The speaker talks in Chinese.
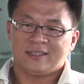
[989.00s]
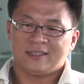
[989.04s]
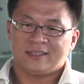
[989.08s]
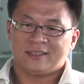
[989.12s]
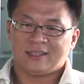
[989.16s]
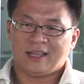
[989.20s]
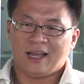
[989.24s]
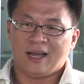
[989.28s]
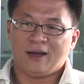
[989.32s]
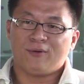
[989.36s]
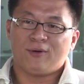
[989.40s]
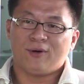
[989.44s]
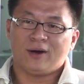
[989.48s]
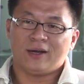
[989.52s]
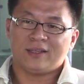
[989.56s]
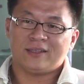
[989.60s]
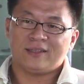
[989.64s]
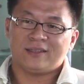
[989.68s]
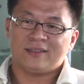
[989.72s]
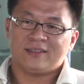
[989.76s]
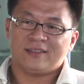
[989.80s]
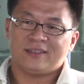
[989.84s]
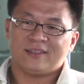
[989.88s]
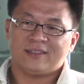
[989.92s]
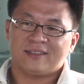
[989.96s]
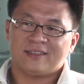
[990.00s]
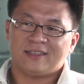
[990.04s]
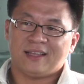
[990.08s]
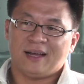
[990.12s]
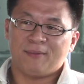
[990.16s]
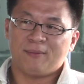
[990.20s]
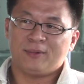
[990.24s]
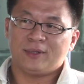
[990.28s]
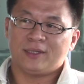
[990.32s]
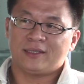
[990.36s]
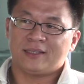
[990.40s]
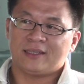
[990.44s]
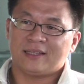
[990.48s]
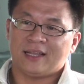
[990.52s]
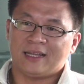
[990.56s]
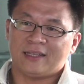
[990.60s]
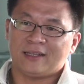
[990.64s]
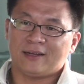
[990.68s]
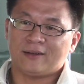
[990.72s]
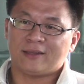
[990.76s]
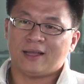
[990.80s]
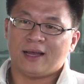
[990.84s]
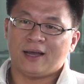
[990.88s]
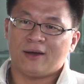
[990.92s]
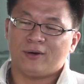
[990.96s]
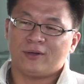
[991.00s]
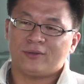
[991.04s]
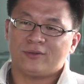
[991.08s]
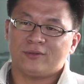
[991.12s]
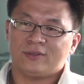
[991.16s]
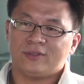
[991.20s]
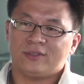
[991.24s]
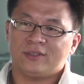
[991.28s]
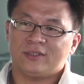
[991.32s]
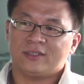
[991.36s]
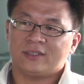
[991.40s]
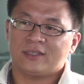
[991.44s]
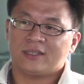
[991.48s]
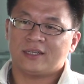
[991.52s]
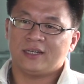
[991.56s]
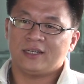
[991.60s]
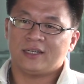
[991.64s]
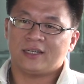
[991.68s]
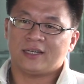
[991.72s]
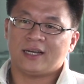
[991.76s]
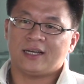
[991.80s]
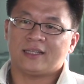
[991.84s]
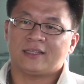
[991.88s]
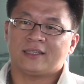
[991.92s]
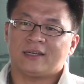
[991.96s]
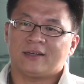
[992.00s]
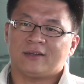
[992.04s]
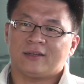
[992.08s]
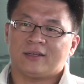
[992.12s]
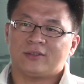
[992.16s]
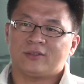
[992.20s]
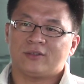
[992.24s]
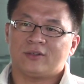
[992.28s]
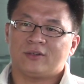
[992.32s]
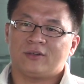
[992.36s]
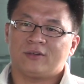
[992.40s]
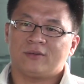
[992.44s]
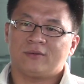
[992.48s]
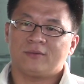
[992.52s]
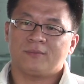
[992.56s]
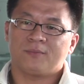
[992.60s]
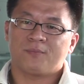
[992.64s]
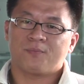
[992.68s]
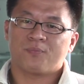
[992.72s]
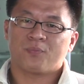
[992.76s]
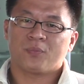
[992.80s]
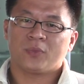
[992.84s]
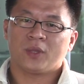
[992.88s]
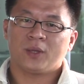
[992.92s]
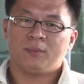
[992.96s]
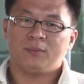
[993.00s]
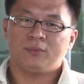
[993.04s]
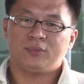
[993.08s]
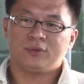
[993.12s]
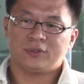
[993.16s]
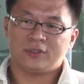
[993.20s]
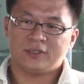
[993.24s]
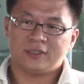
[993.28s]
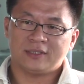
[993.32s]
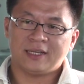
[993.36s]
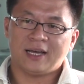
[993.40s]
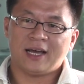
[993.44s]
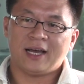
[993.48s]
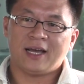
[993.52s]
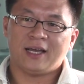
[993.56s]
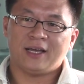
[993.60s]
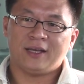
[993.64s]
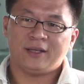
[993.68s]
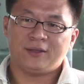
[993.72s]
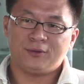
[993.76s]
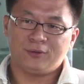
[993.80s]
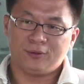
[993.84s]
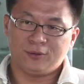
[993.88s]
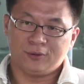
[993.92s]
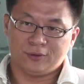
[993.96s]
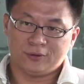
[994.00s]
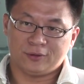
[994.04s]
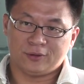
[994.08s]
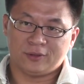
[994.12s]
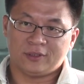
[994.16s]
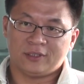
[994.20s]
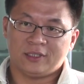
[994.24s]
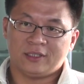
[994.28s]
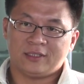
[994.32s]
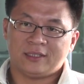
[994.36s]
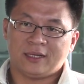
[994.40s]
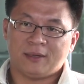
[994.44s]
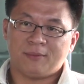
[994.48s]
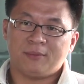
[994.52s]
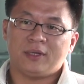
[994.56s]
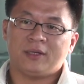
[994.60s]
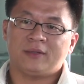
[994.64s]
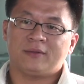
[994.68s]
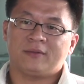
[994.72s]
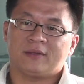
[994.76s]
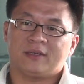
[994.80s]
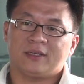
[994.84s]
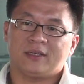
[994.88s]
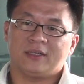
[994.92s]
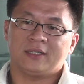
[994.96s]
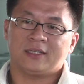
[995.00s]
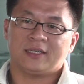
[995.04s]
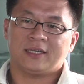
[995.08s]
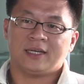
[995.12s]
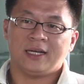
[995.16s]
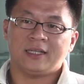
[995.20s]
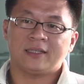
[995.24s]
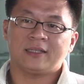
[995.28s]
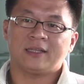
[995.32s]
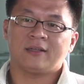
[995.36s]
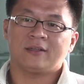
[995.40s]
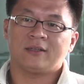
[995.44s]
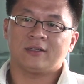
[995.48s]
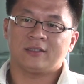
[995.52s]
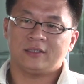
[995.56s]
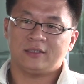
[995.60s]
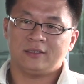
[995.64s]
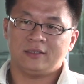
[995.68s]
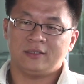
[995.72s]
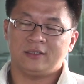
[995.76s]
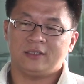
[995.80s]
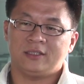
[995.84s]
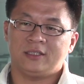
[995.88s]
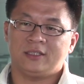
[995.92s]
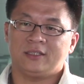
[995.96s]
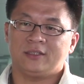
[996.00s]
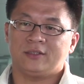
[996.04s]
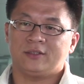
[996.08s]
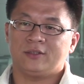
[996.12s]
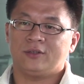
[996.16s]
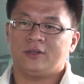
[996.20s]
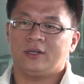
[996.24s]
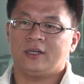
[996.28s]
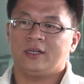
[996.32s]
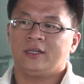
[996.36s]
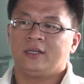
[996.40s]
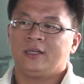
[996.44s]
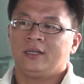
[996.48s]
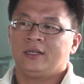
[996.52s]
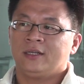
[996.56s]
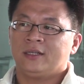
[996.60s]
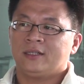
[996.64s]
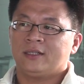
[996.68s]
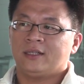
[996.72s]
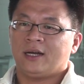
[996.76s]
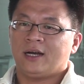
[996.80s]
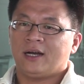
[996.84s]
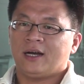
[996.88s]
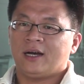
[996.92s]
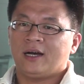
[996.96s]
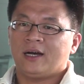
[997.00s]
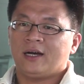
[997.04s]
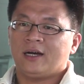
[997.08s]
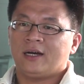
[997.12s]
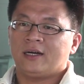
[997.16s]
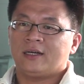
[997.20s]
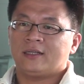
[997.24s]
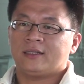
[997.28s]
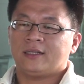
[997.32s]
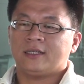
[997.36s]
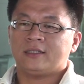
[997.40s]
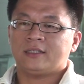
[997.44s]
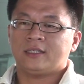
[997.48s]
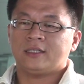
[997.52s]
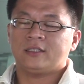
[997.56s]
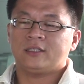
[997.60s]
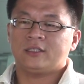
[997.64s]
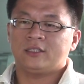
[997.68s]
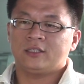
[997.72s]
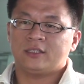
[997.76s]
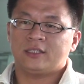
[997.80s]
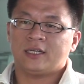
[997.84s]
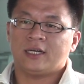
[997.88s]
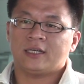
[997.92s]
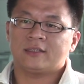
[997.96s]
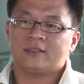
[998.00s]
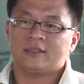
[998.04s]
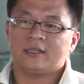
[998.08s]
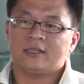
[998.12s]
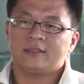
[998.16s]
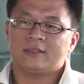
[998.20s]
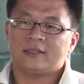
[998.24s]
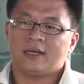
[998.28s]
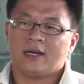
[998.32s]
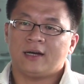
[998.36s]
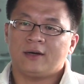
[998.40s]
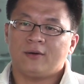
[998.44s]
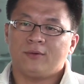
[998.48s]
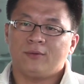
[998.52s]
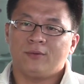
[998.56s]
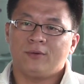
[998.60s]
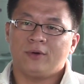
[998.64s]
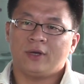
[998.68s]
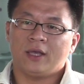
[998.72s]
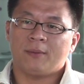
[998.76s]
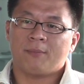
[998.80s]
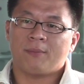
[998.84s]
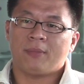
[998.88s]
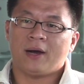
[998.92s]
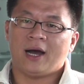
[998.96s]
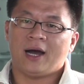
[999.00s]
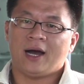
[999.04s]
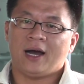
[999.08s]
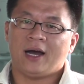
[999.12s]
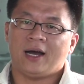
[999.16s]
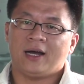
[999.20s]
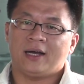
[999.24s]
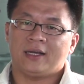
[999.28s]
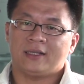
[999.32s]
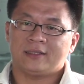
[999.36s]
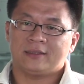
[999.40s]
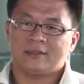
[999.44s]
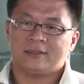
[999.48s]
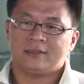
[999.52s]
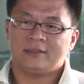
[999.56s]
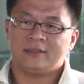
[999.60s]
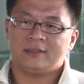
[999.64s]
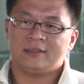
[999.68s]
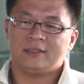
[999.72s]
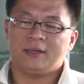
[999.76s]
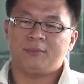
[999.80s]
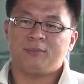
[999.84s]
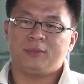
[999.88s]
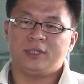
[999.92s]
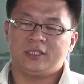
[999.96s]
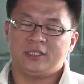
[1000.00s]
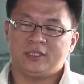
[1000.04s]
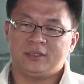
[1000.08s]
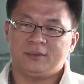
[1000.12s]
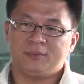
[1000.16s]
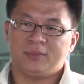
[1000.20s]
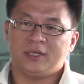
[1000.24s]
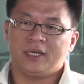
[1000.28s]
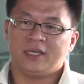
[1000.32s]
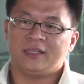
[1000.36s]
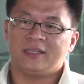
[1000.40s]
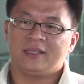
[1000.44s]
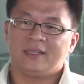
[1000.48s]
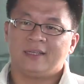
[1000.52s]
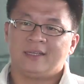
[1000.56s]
台湾，他们来到台湾就是可以看到那种，不是在旅游手册上面可以看到的事情。对，那那像慈善这一张，我也把这些明信片，